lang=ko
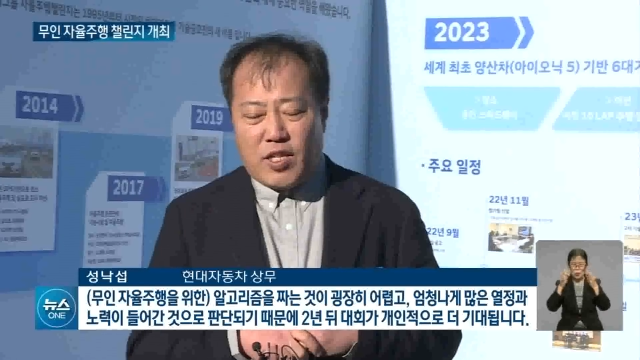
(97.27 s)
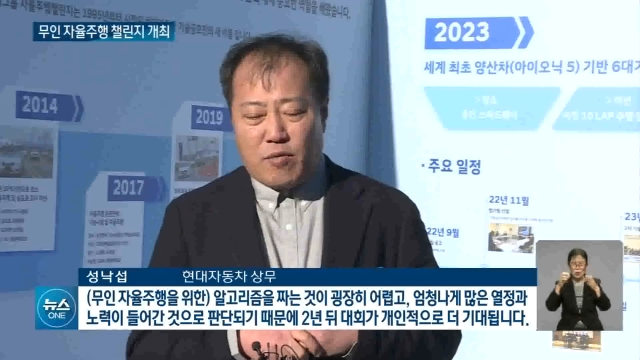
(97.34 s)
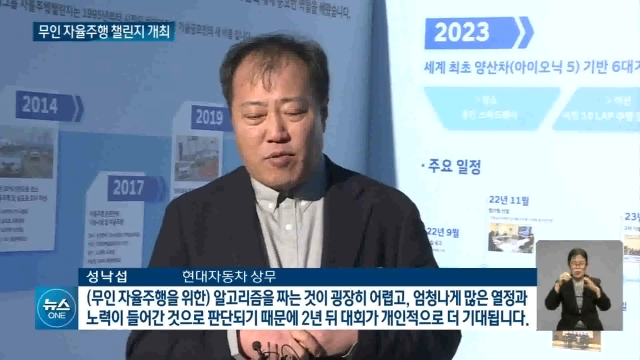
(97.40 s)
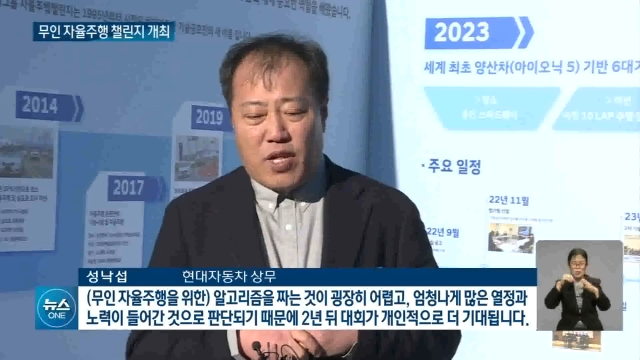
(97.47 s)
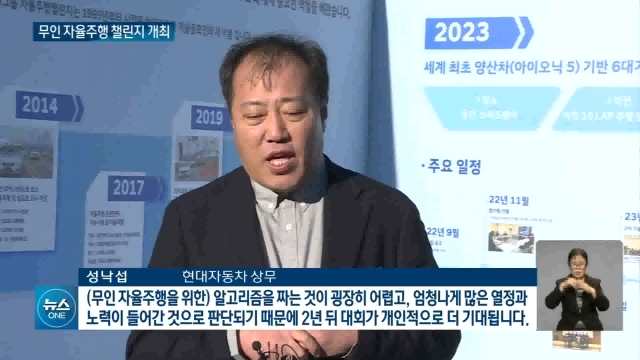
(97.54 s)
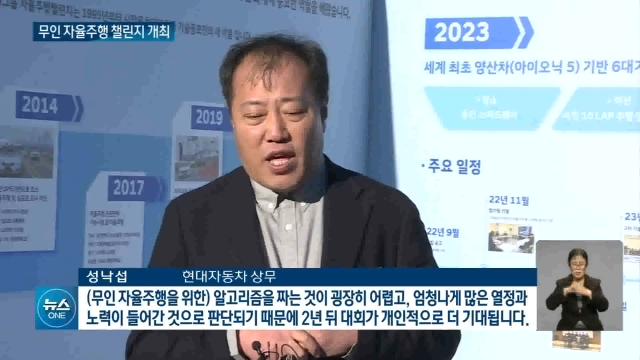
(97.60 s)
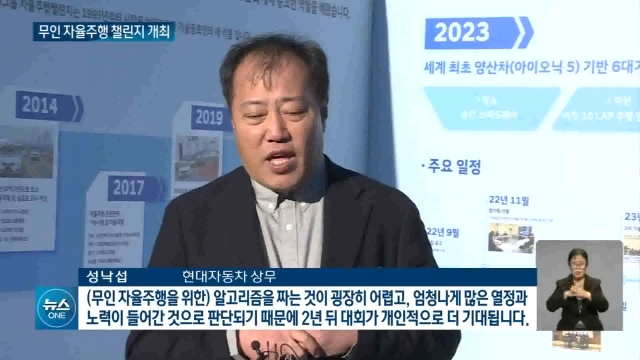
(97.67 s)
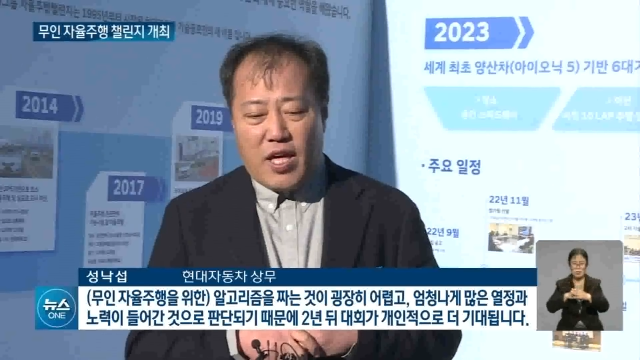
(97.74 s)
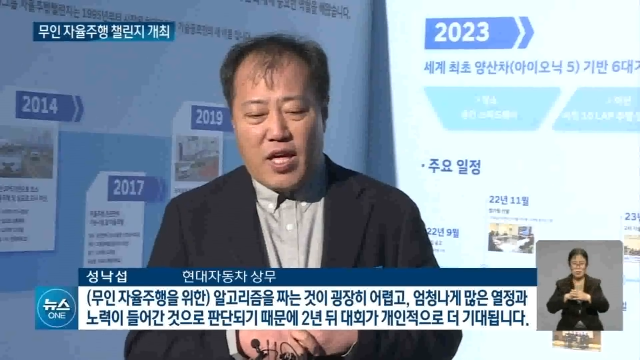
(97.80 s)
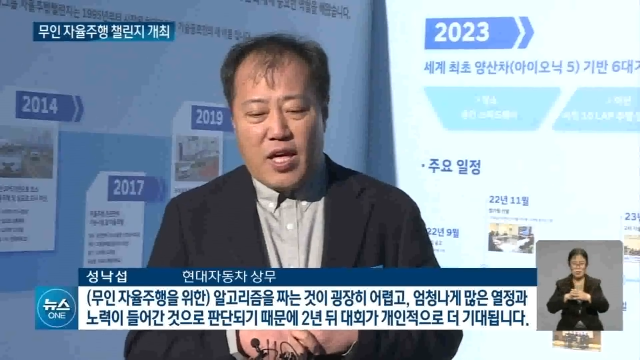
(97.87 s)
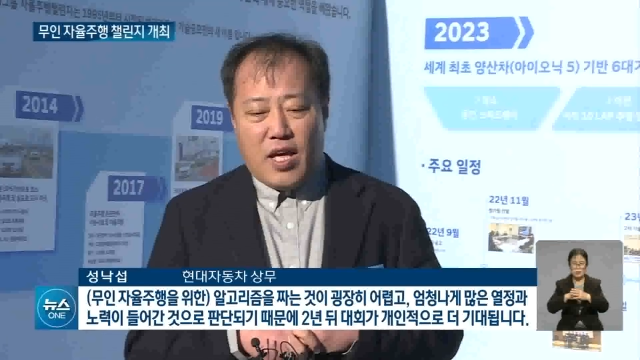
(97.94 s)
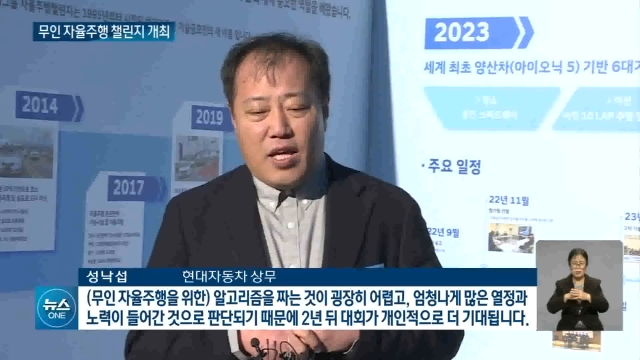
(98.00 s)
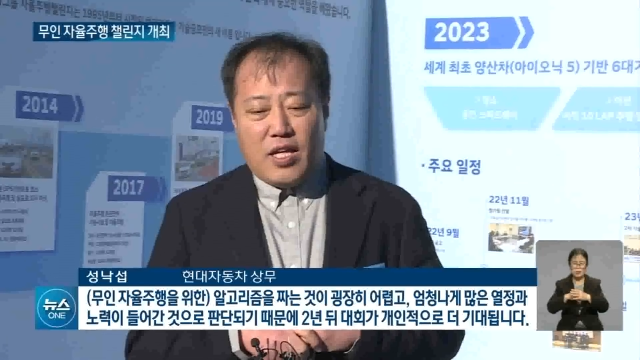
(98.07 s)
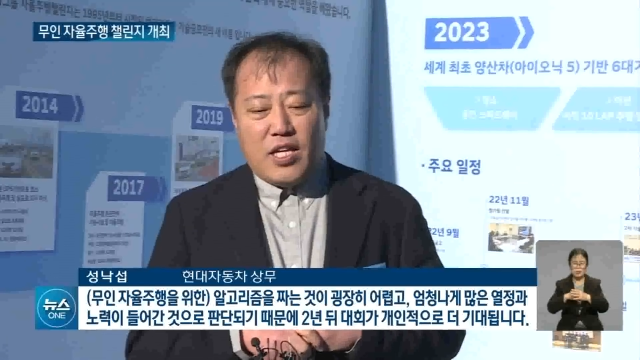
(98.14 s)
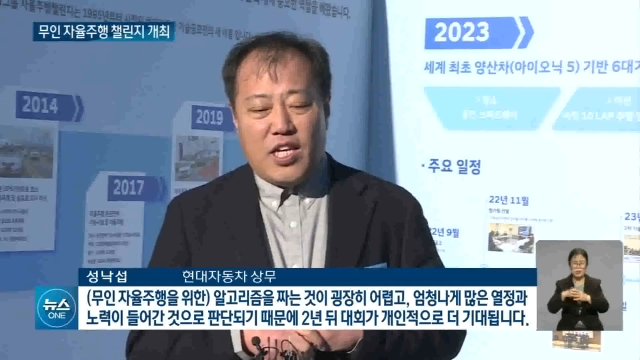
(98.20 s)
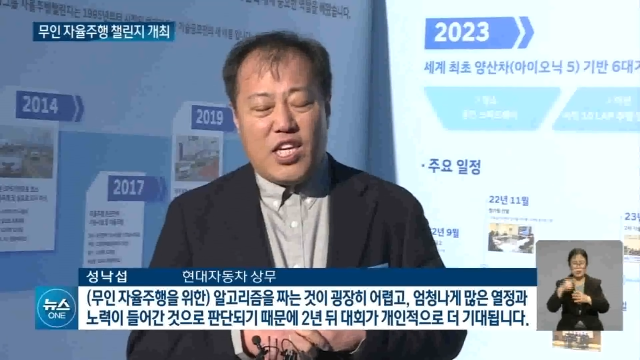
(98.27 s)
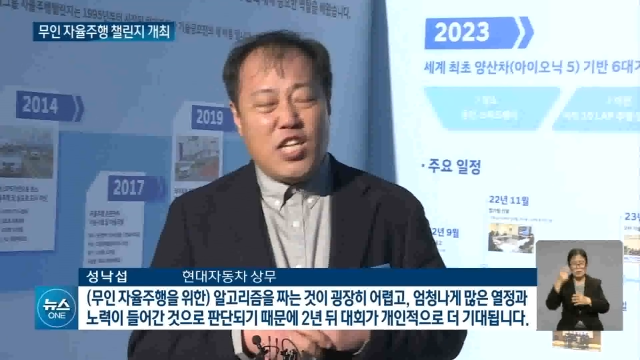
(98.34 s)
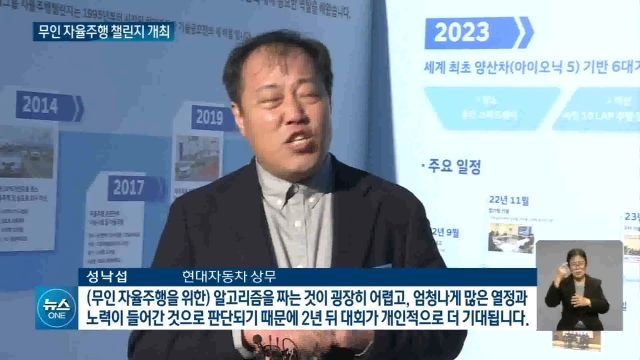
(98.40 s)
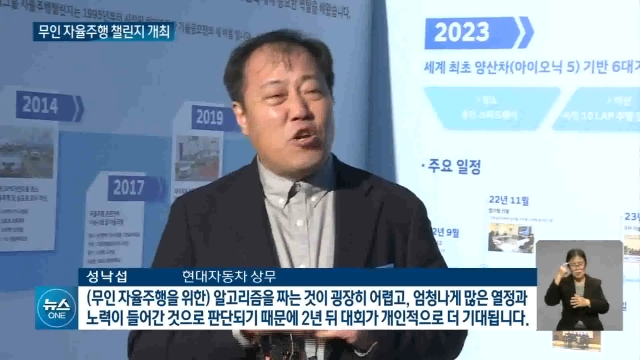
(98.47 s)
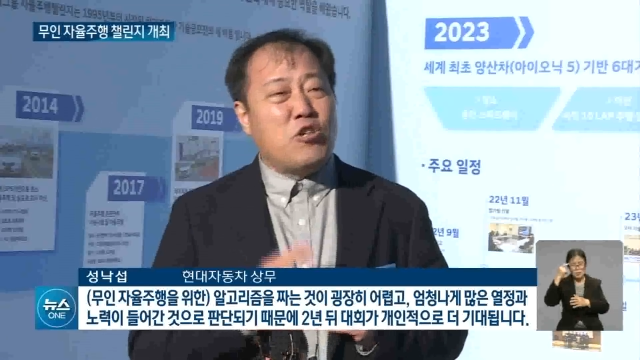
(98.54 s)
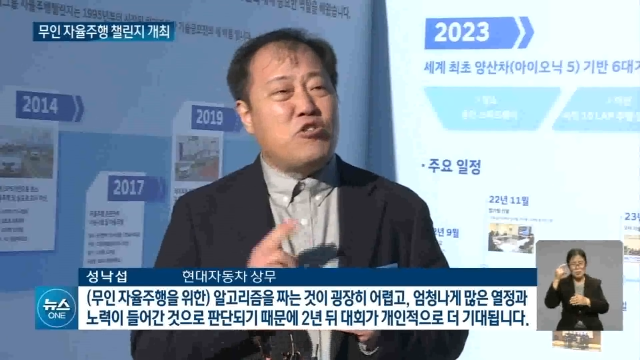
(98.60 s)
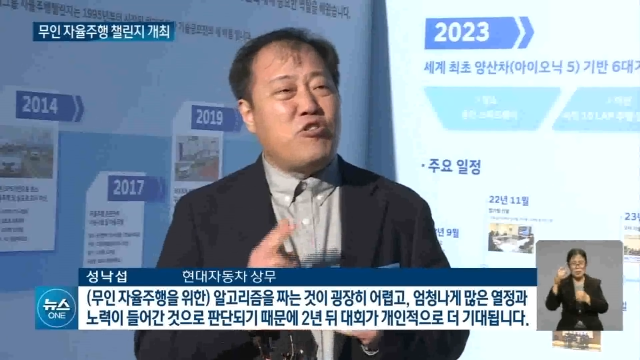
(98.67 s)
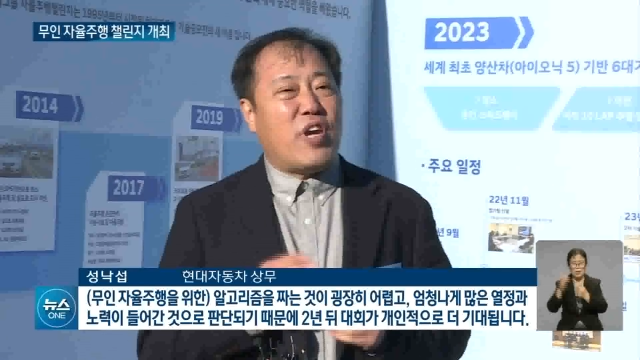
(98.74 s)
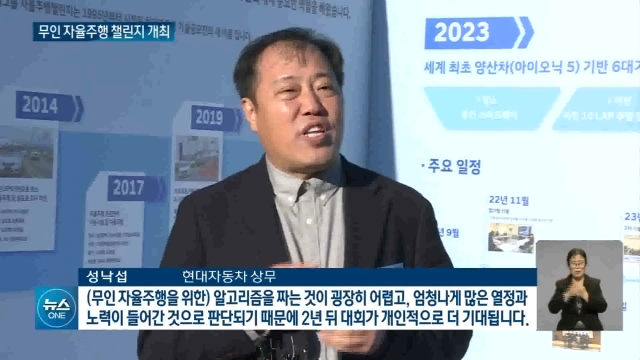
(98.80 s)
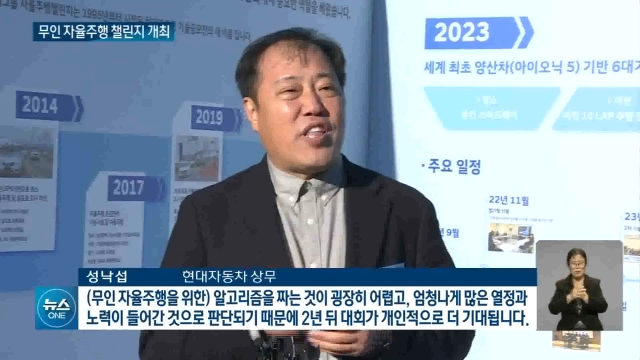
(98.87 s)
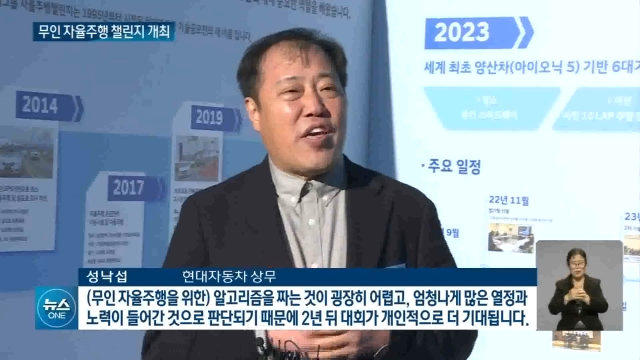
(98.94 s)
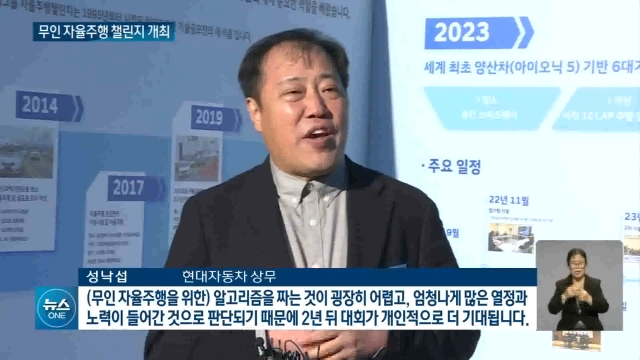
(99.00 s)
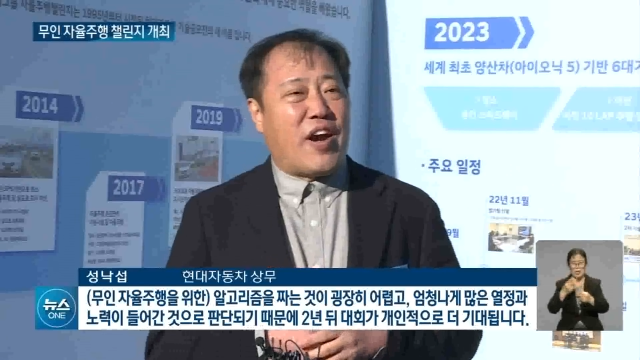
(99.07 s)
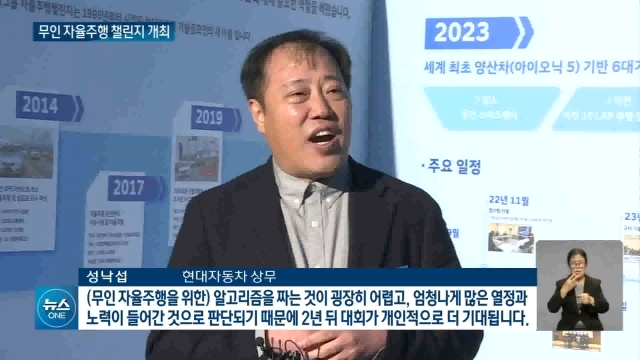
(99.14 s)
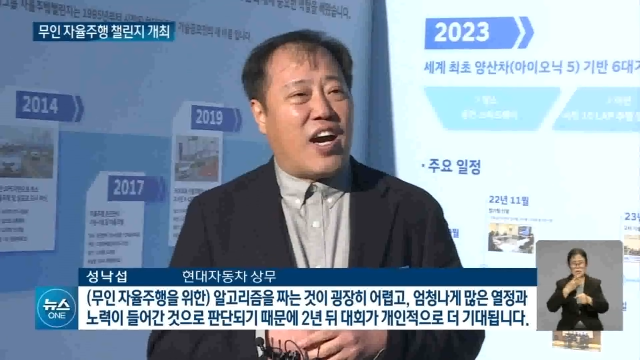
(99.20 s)
때문에 이 년 뒤의
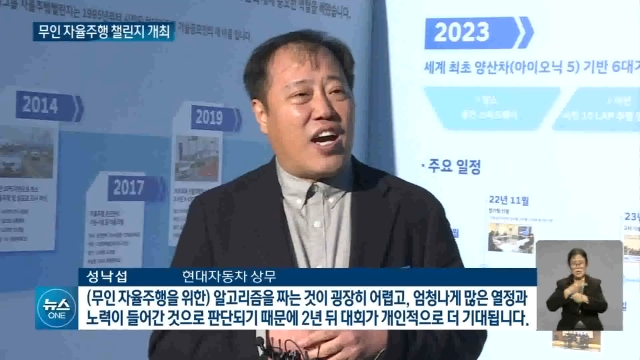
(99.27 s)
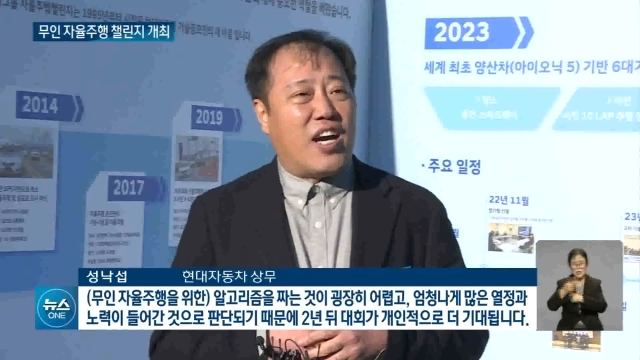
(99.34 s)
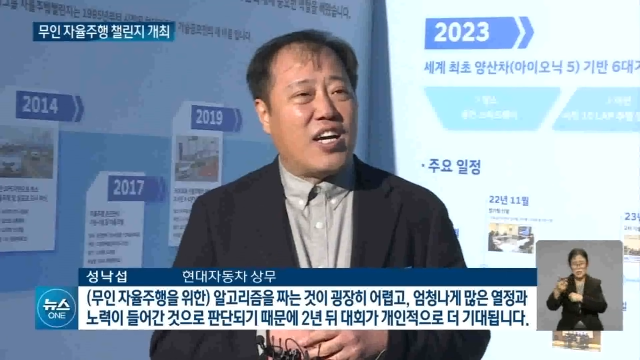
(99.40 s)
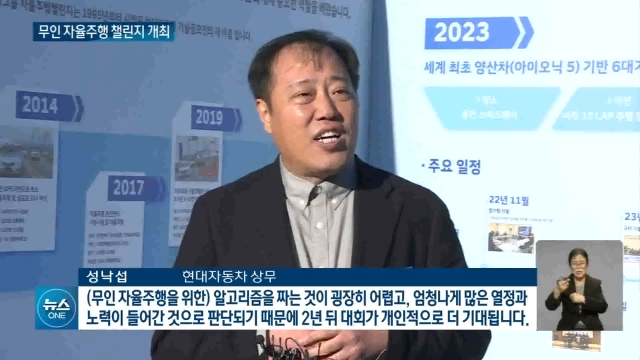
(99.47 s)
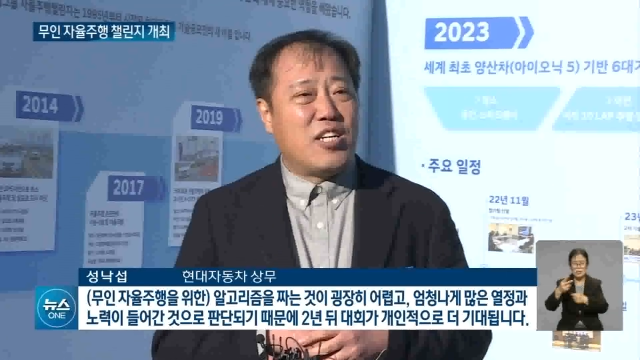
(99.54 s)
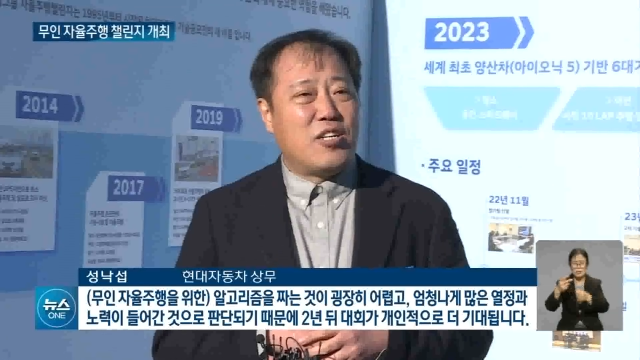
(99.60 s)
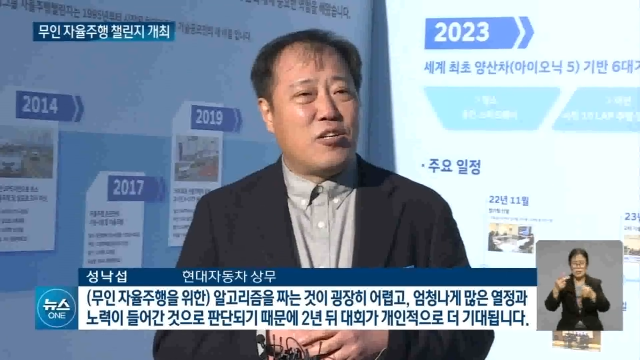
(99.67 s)
대회가